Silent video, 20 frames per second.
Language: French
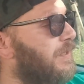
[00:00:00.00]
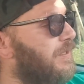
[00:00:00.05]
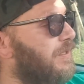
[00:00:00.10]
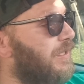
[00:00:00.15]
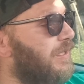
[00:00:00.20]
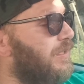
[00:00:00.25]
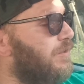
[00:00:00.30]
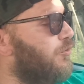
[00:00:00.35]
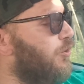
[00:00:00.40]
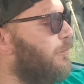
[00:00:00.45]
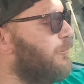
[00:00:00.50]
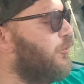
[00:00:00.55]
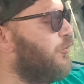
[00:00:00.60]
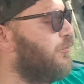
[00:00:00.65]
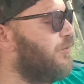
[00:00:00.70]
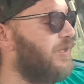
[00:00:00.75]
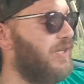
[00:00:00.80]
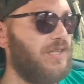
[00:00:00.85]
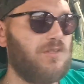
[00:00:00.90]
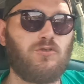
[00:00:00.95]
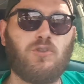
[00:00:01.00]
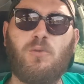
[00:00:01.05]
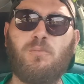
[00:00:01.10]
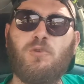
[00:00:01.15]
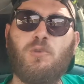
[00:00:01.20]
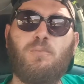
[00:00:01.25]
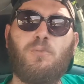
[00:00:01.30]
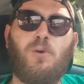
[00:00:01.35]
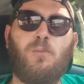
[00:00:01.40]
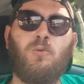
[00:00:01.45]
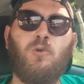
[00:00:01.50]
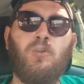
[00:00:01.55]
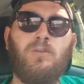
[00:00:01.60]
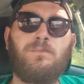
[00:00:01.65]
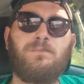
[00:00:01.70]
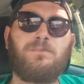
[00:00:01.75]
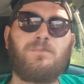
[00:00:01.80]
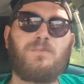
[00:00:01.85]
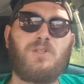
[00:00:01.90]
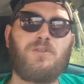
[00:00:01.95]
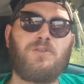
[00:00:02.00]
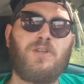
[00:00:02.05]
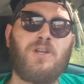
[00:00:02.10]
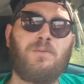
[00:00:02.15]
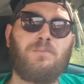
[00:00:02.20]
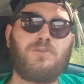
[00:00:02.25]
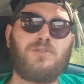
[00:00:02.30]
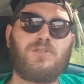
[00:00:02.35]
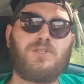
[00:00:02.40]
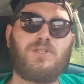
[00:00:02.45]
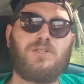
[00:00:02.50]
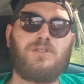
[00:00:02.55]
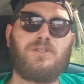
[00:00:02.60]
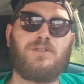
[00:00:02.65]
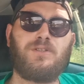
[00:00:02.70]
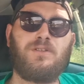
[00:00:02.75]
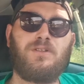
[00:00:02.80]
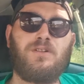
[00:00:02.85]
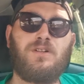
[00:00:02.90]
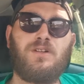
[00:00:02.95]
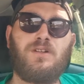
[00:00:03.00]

et tant mieux, et tant mieux pour moi, d'ailleurs, parce que